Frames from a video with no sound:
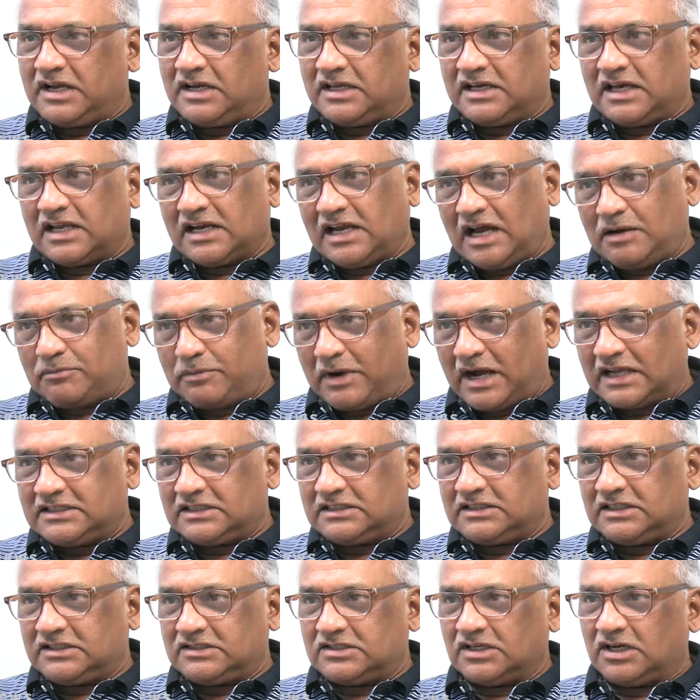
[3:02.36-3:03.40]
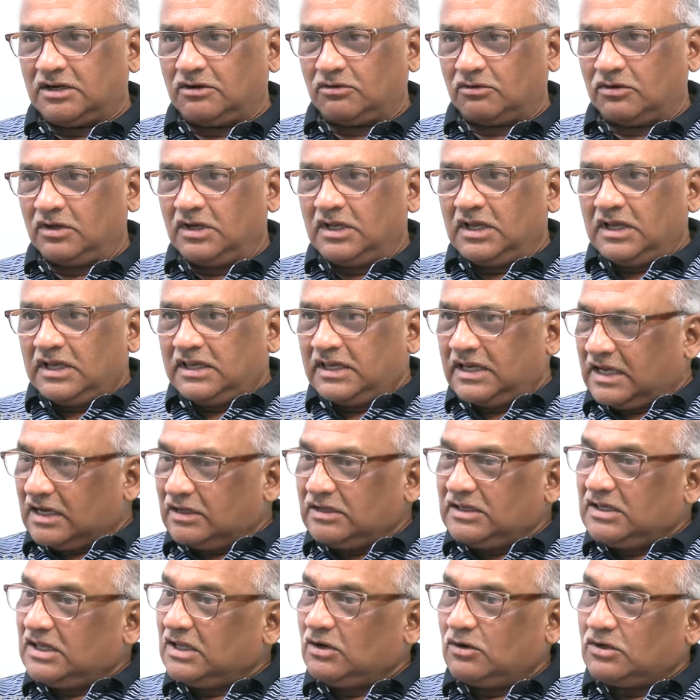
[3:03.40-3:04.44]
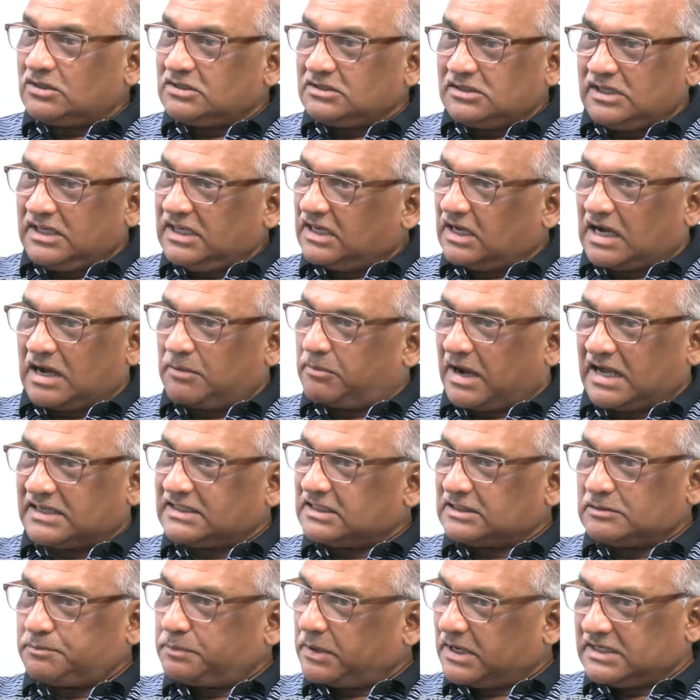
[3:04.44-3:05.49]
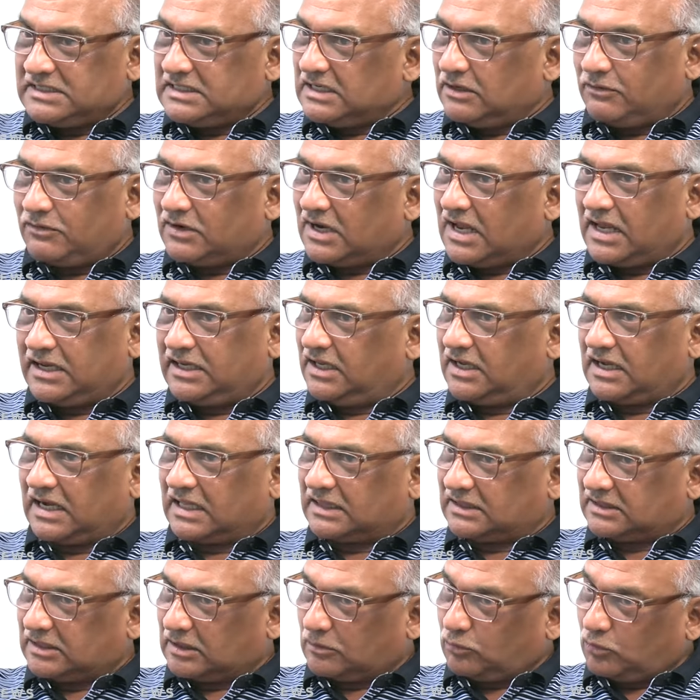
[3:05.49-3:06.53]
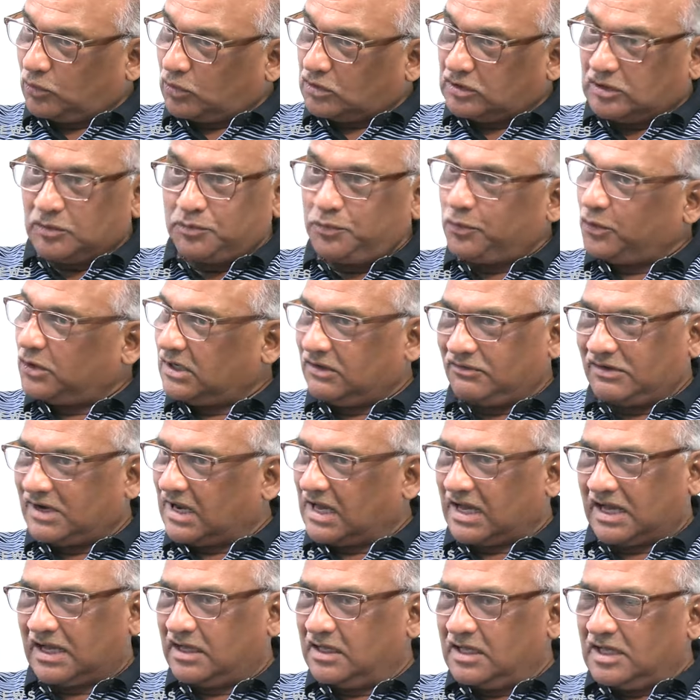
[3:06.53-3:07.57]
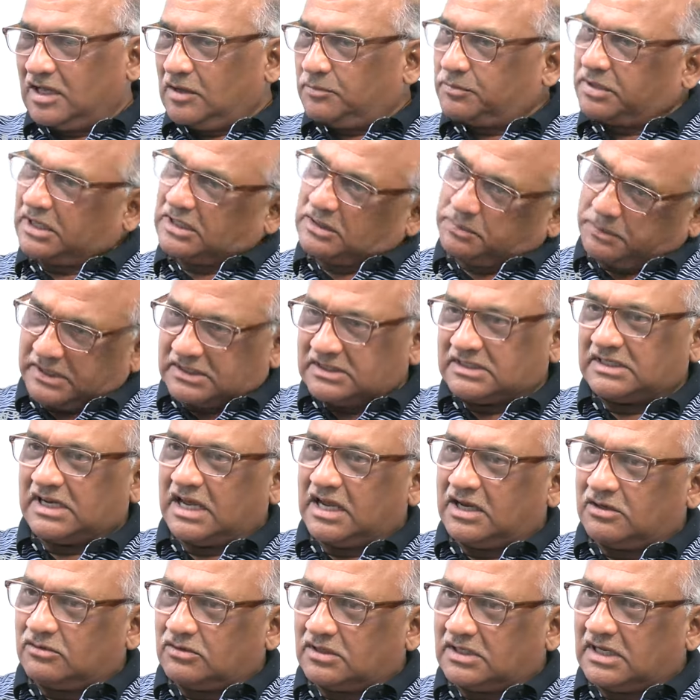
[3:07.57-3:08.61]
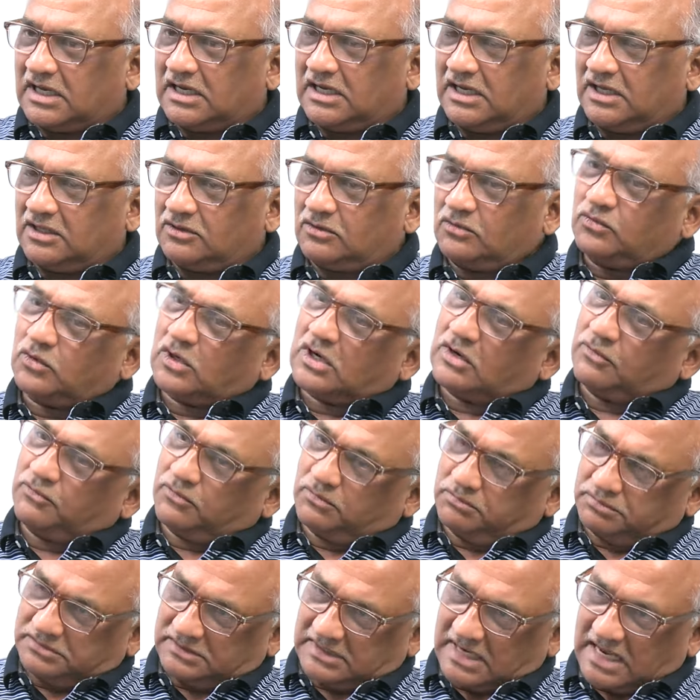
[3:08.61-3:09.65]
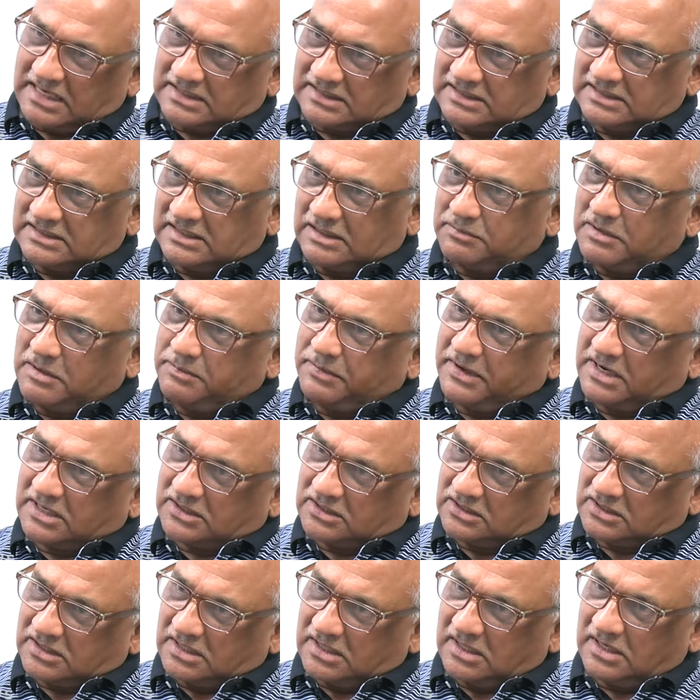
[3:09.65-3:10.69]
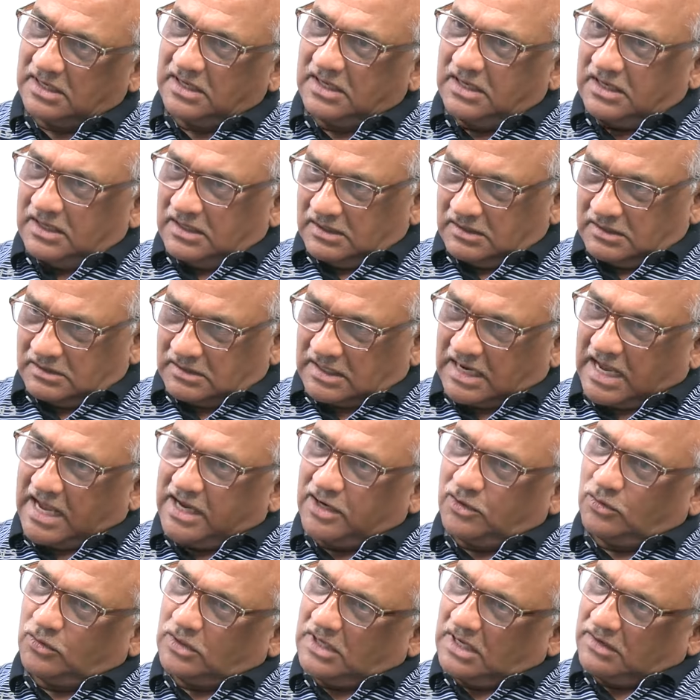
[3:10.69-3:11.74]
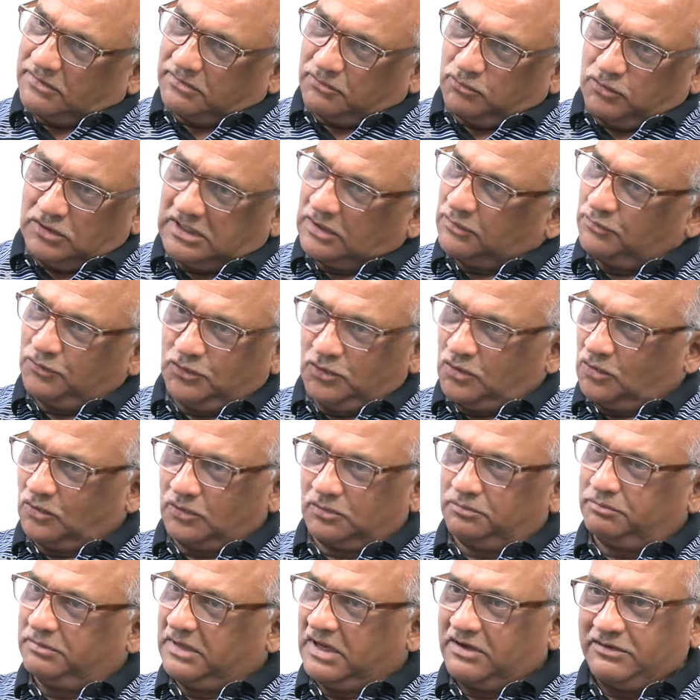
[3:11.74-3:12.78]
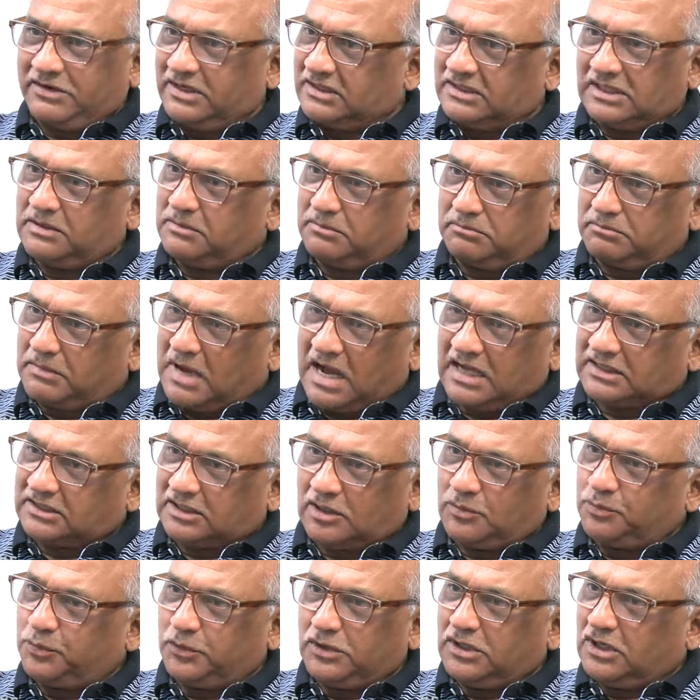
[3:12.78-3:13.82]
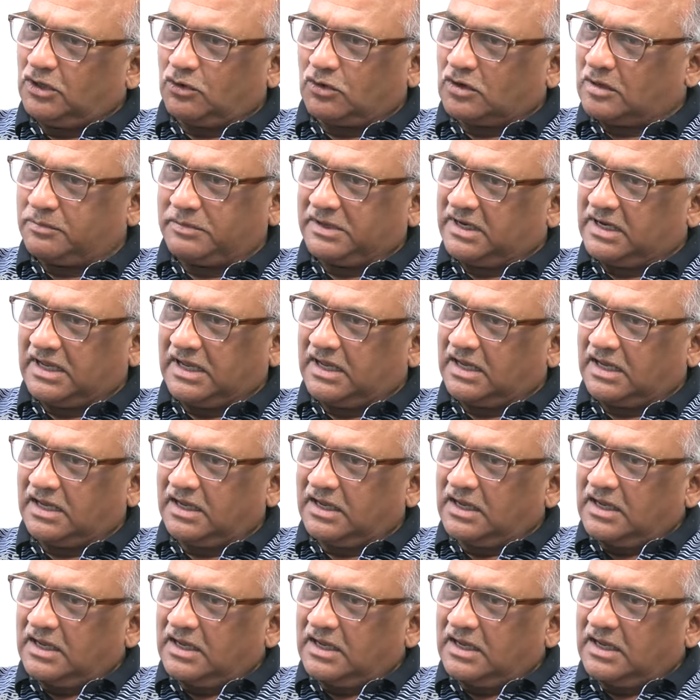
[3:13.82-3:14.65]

నాయుడు గారికి ఆ బాధ్యత ఇచ్చాడు ఇచ్చాడు ఇంకా ఈరోజు నీకు ఆ బాధ్యత ప్రజలు ఇవ్వాల నీకు అంత గుర్తింపు కూడా ఇవ్వాల ప్రతిపక్ష నాయకుడిగా లేదు ఒక శాసనసభ పక్ష నాయకుడిగా ఉంటే ఉండు మేమైతే మా తరపు నేను ఉండమనే